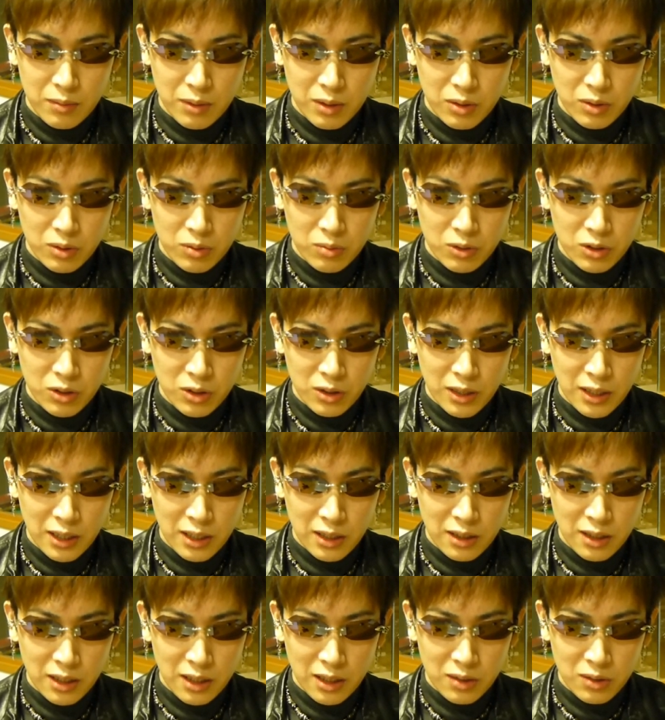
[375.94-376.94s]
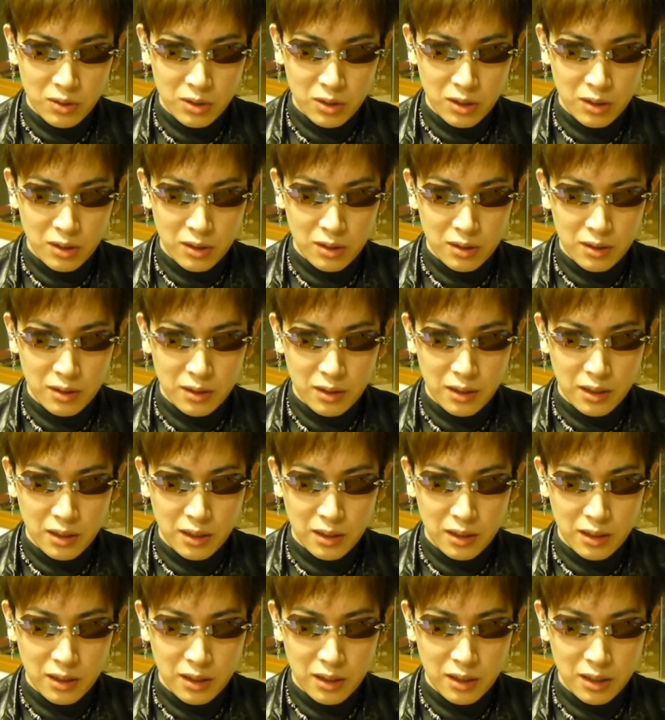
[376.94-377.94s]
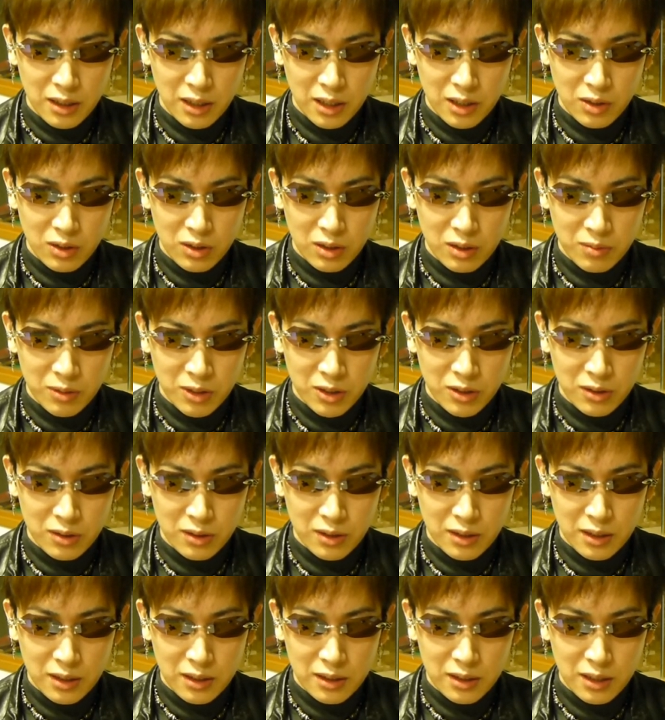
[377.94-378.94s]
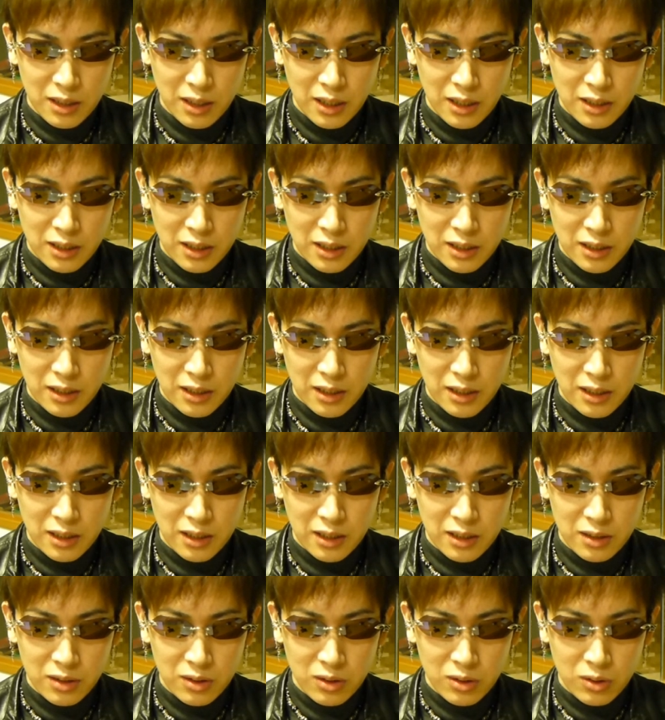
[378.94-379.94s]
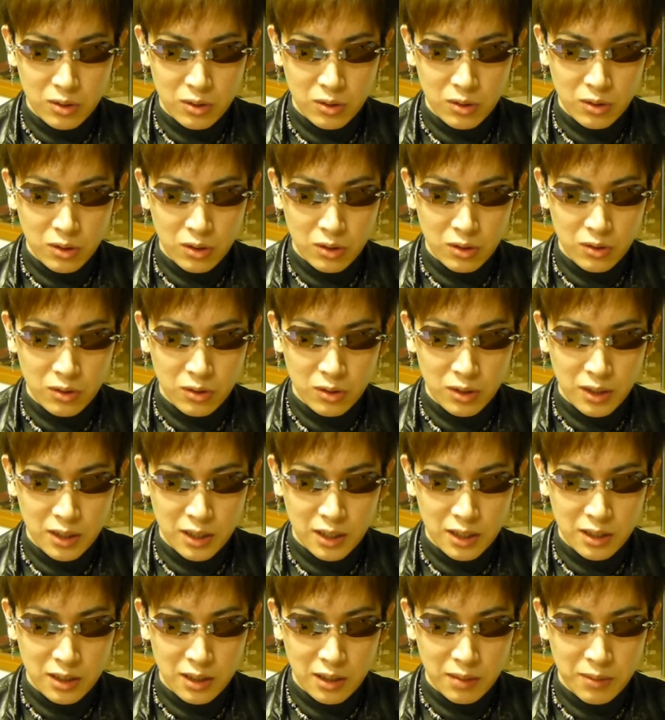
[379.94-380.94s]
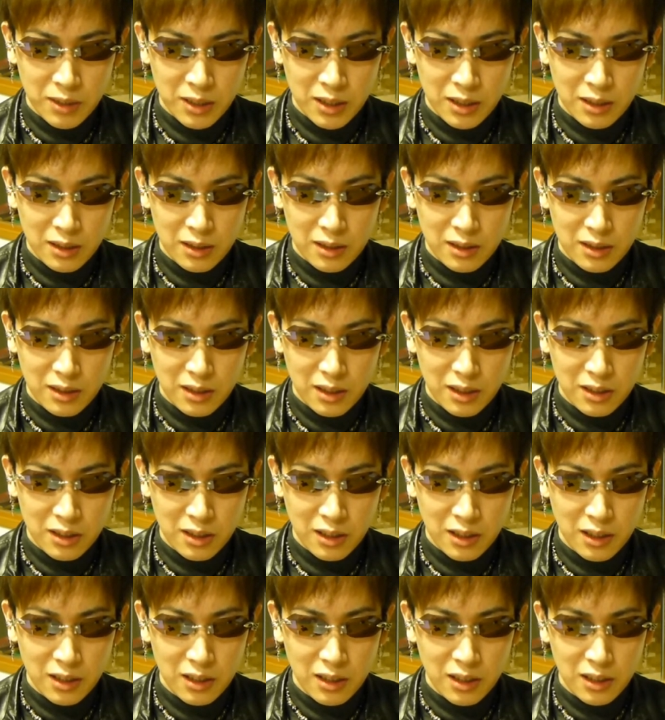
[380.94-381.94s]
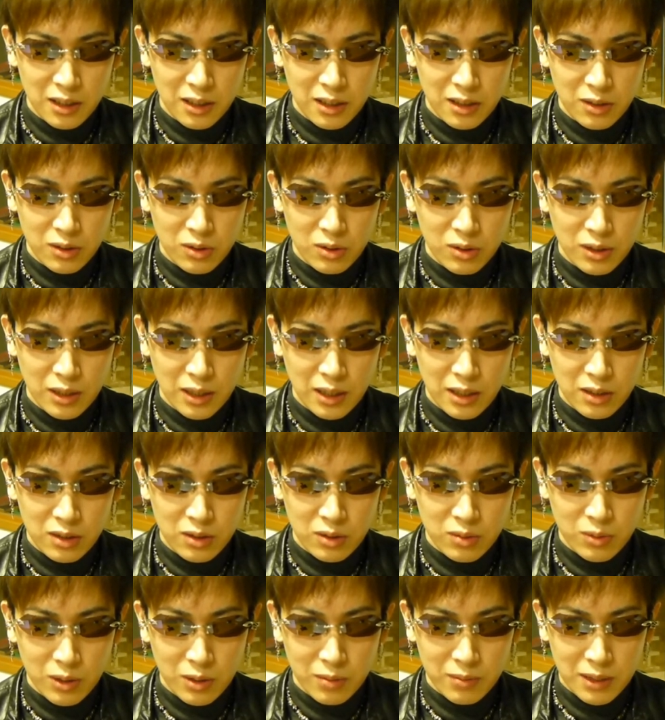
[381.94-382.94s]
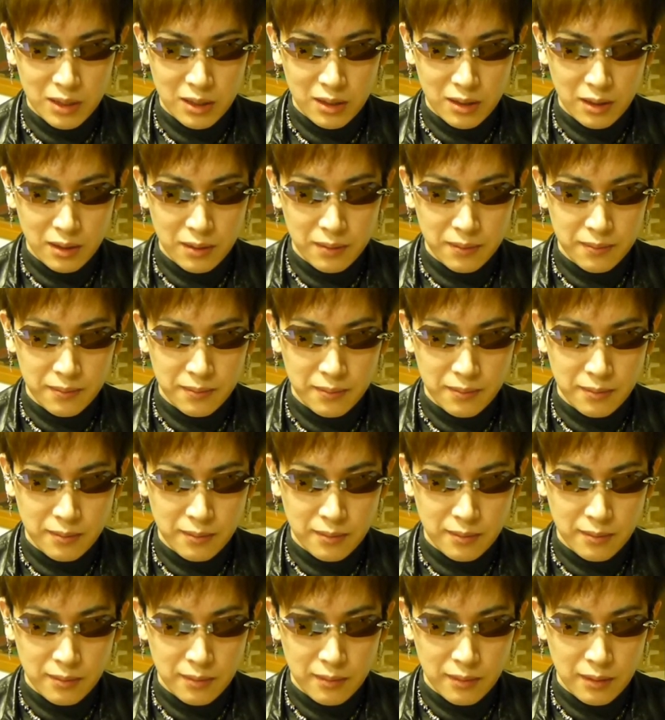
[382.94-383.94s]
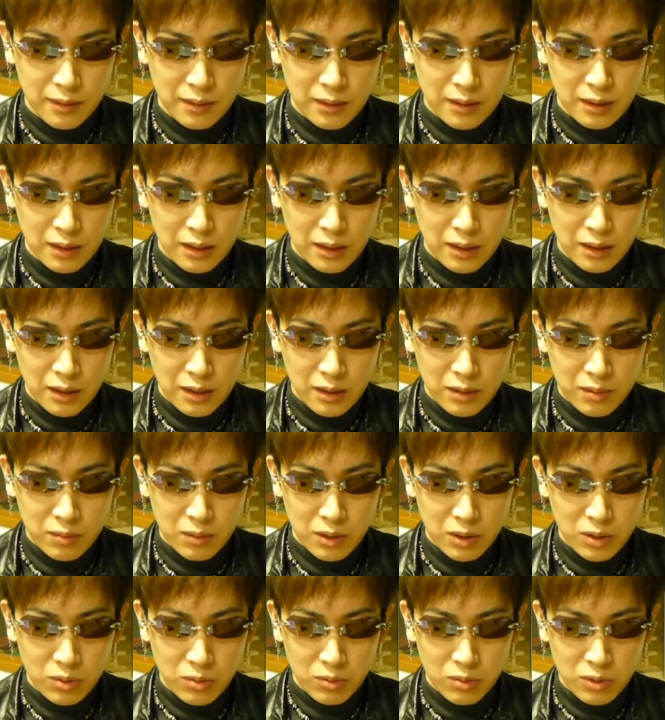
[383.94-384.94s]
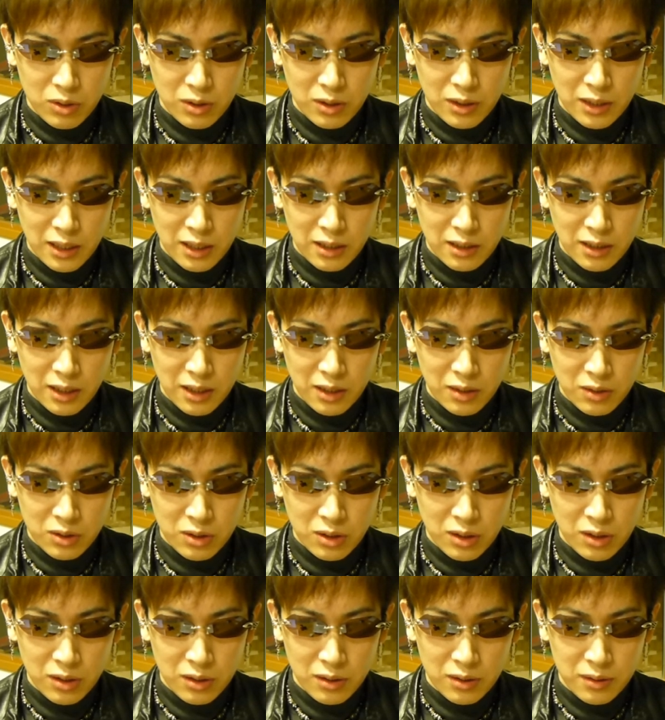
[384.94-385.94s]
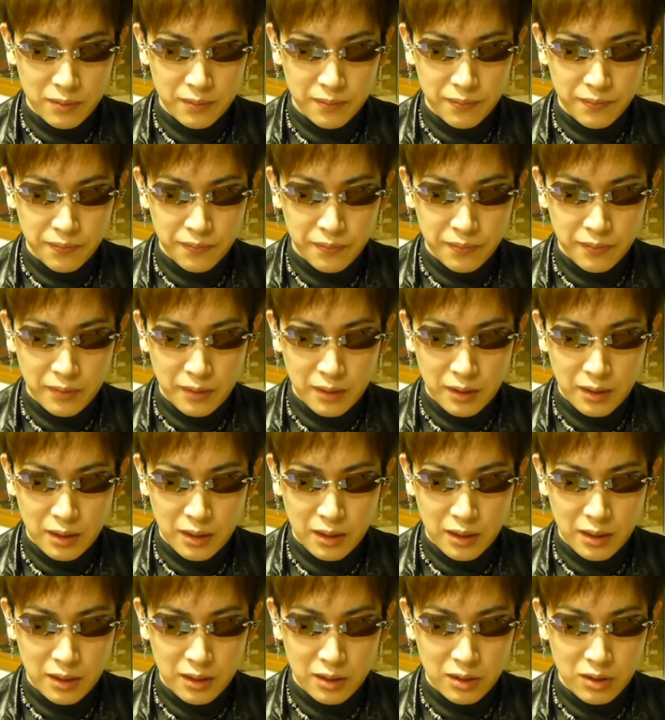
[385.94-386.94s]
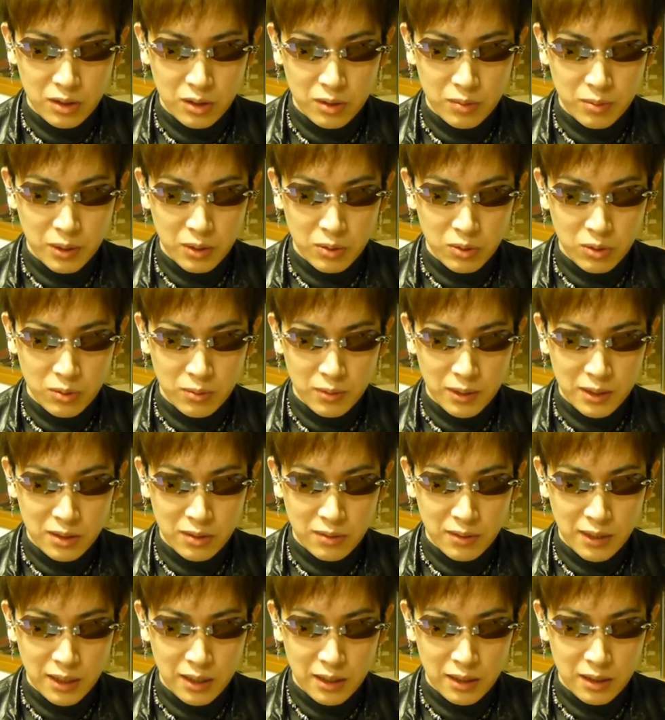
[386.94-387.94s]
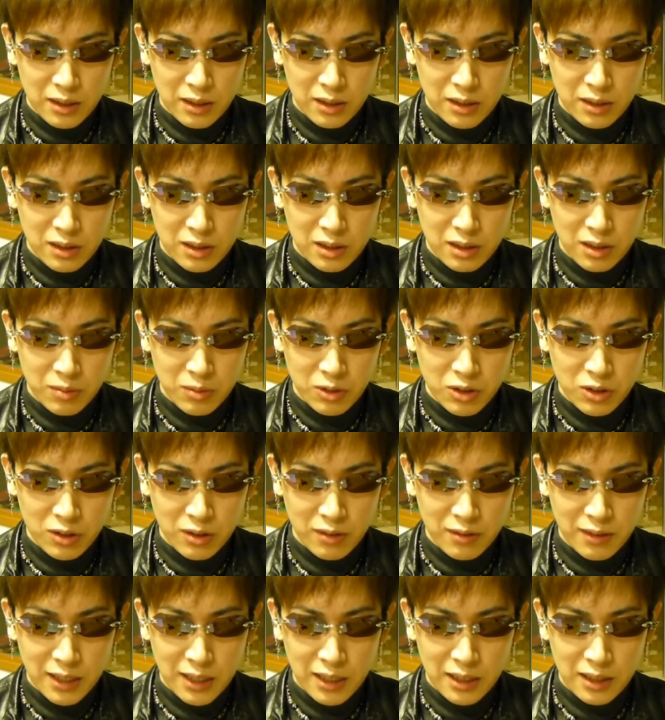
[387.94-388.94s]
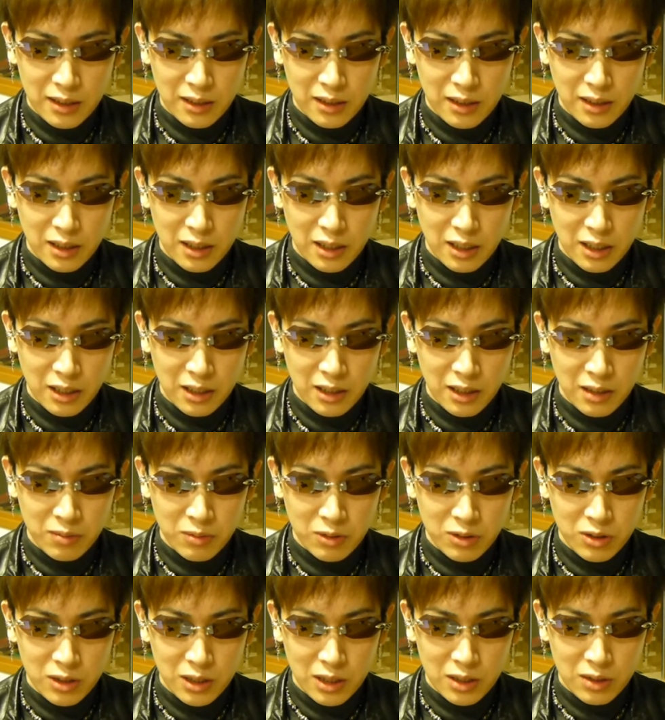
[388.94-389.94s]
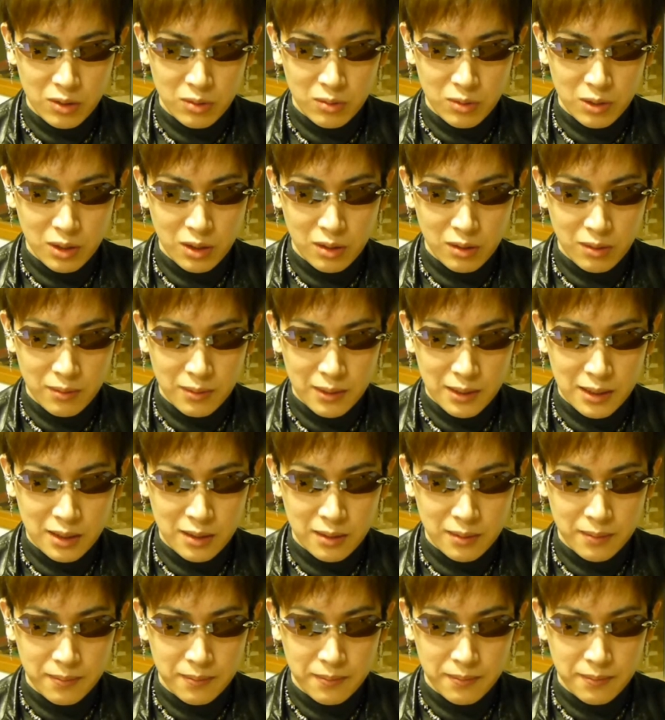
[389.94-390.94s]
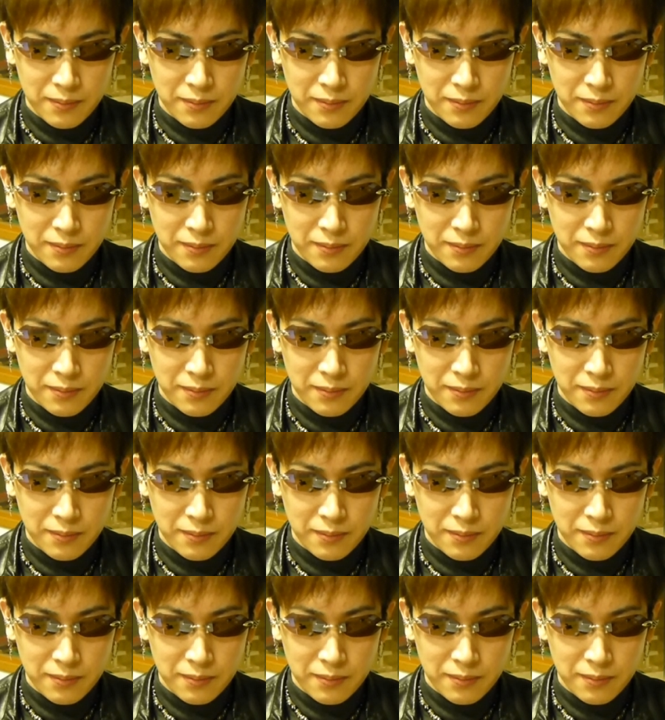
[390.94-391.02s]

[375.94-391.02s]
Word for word: まあ、本物であるからこそ、えー、金栄堂でもさらに、えー、その能力を引き出すためにさせていただけることがあると思いますし、まあ、本物であるからこそ、えー、そのパフォーマンスは偽物では得られないものだと思っております、